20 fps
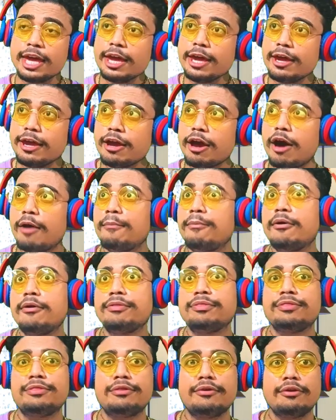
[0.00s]
কি
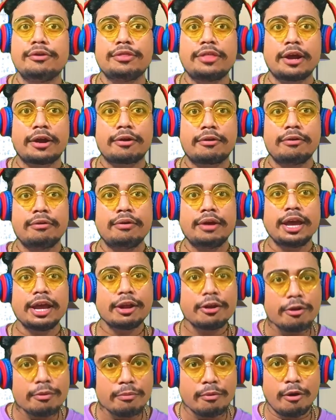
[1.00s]
অভদ্র দেখো
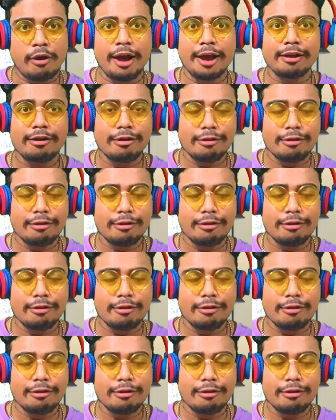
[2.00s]
এরকম হয়